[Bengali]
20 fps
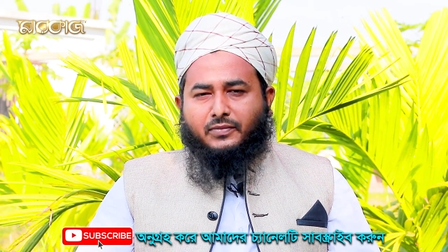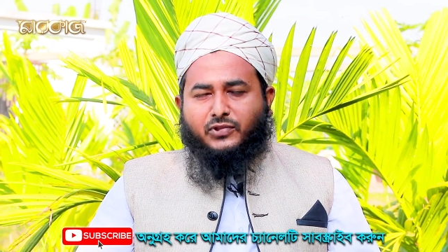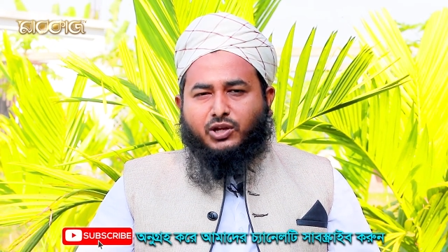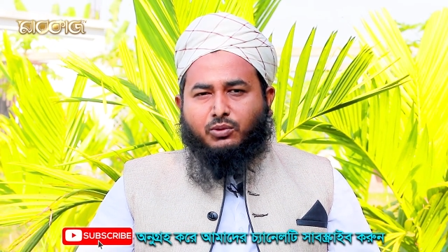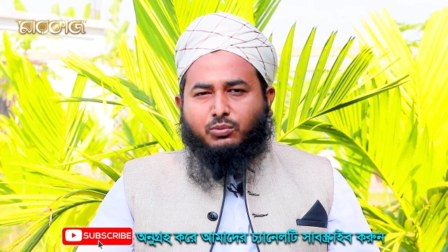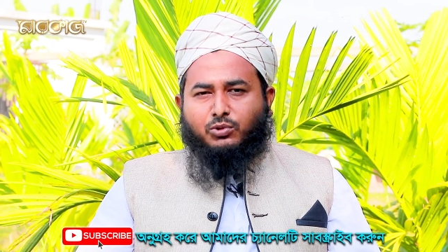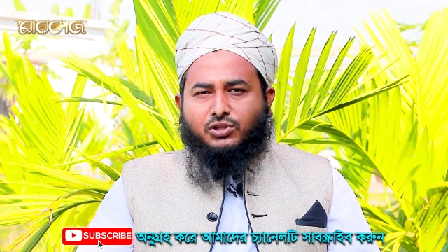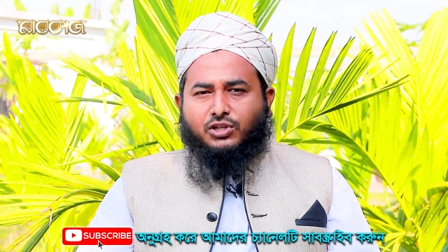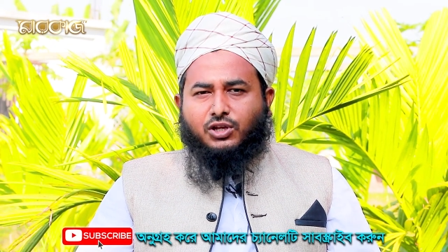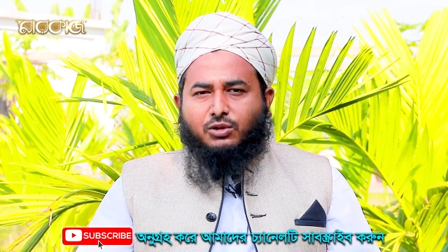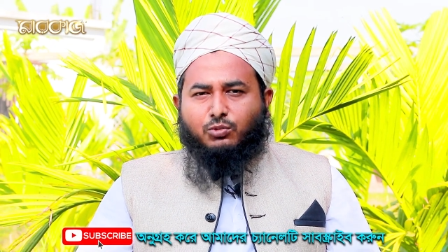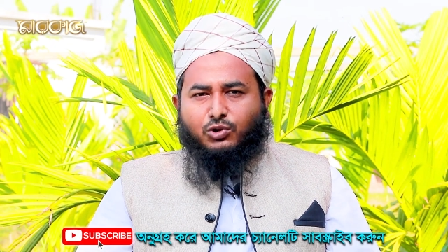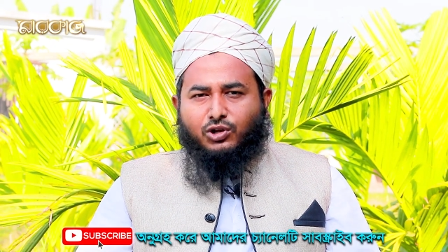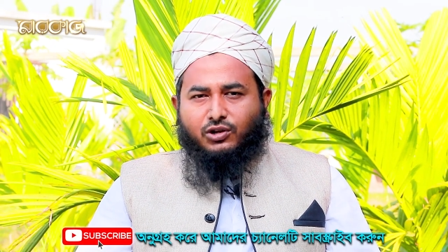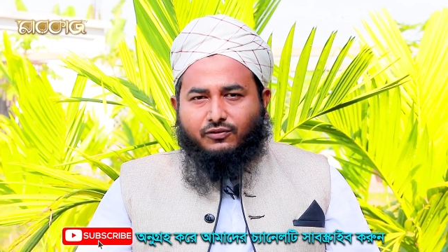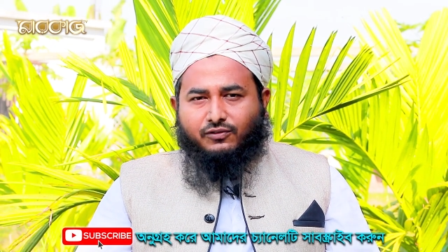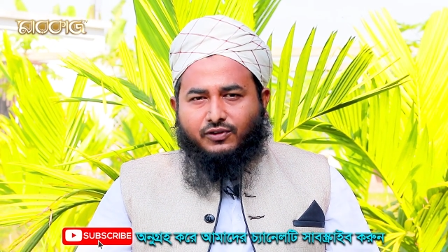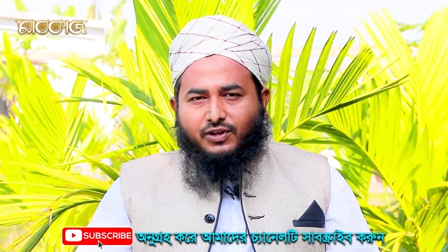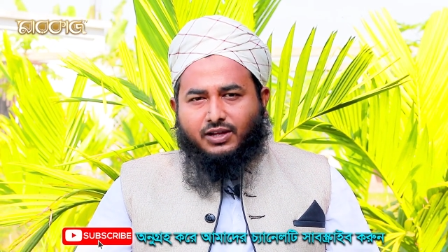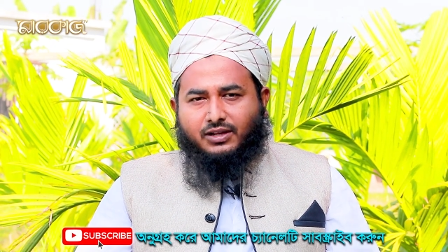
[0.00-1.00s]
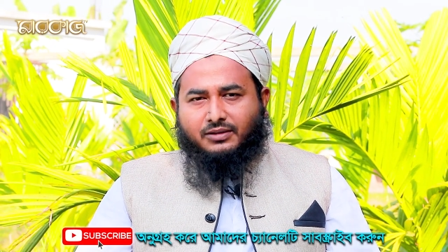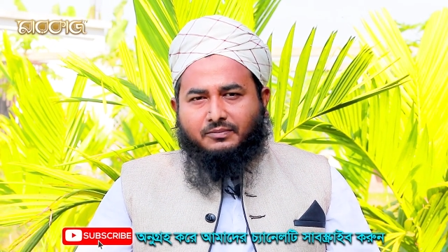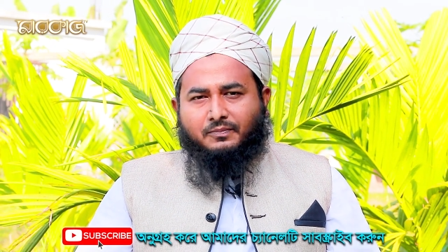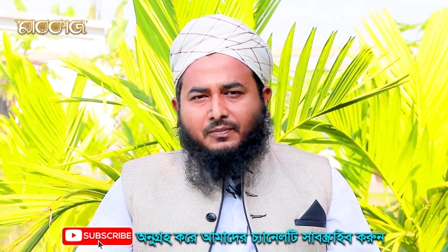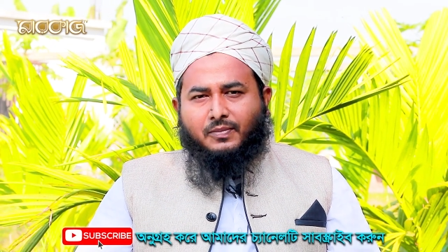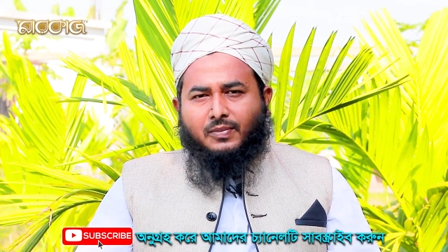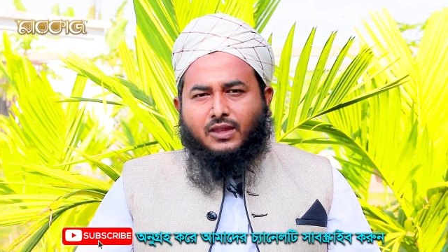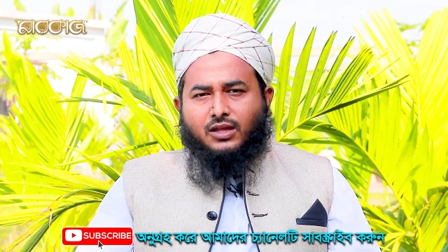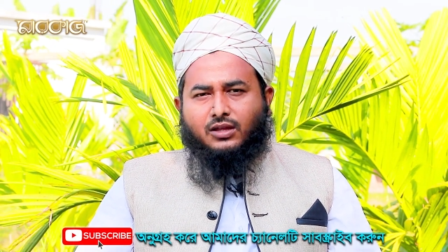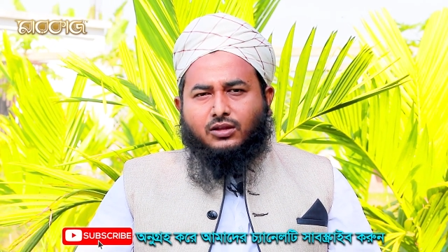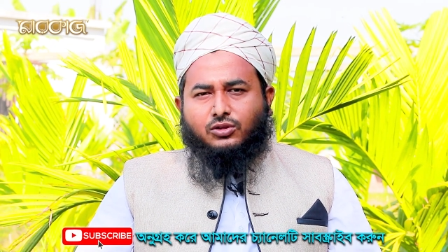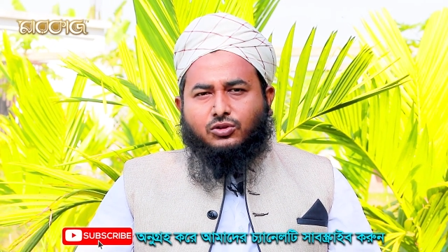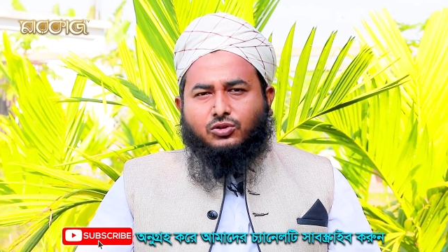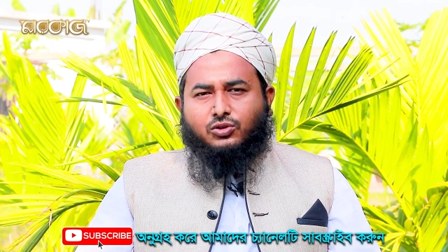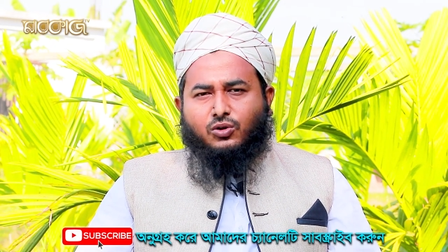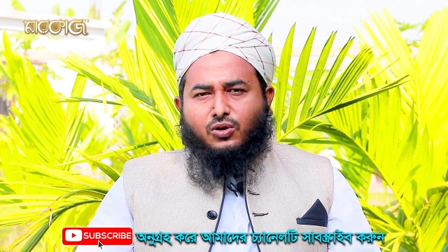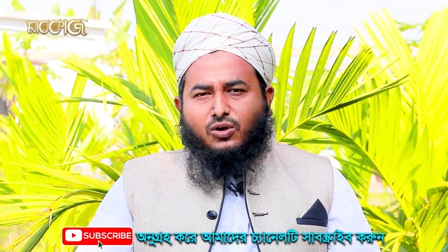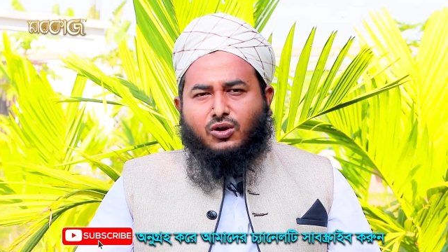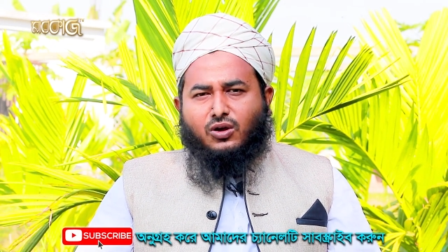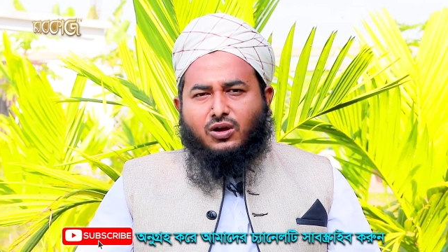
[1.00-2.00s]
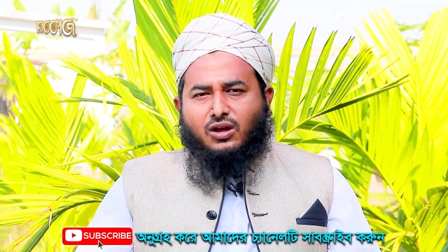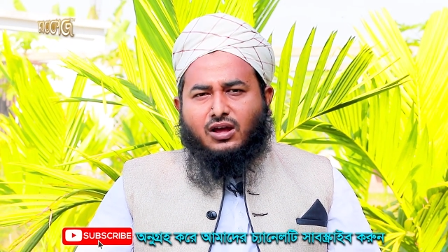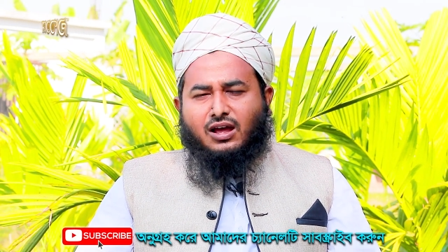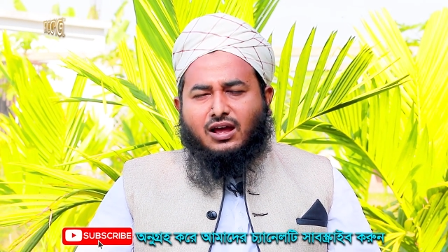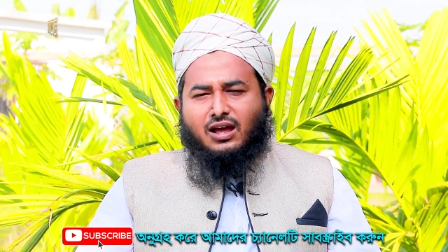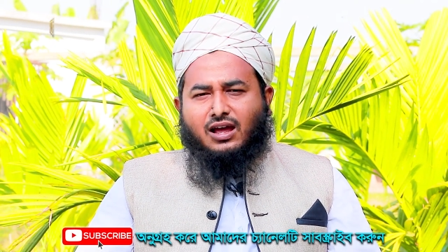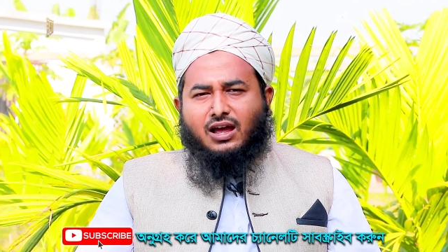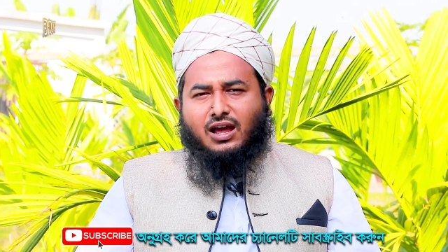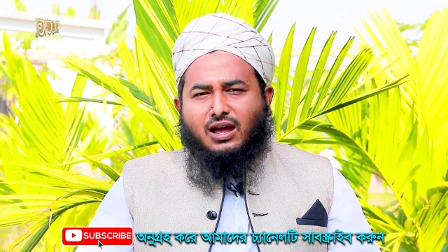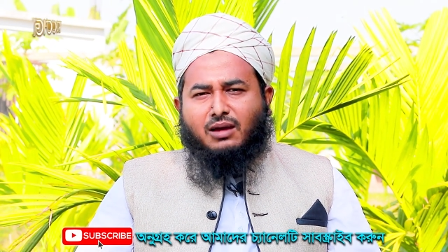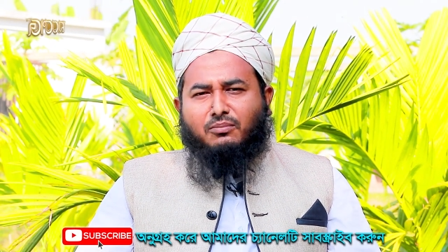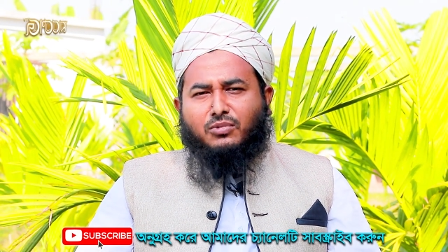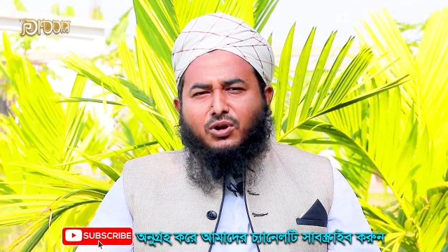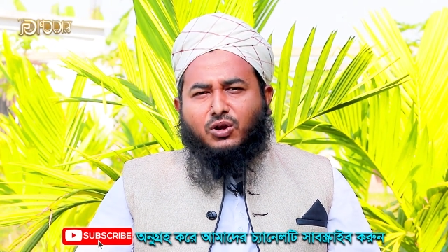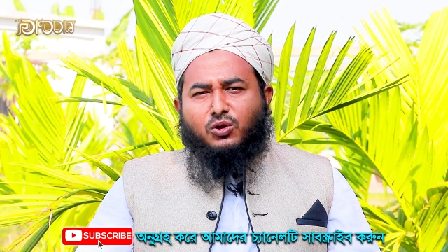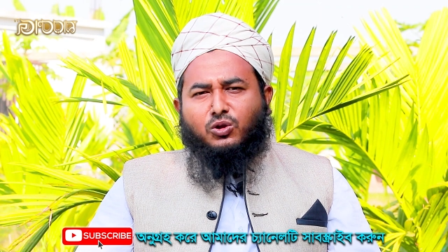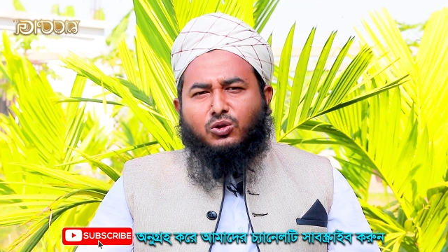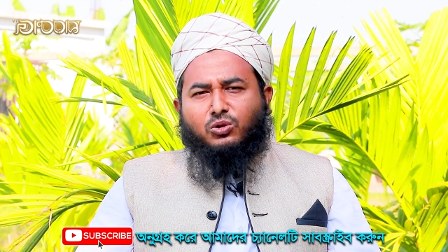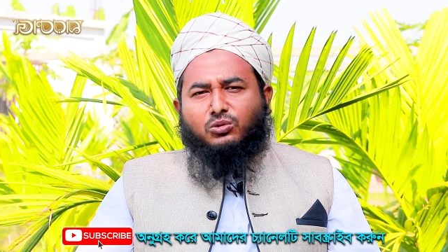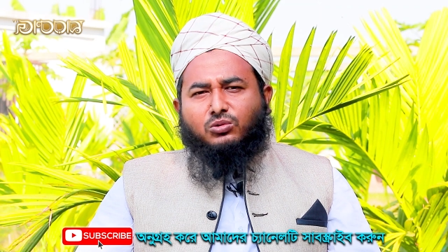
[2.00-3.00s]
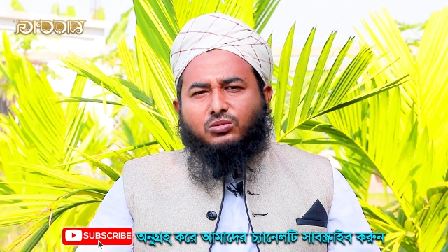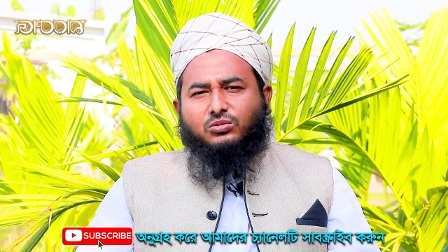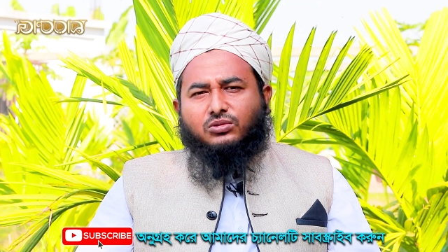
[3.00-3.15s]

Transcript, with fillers: দেবতাই বলে ফেলে তো আমরাও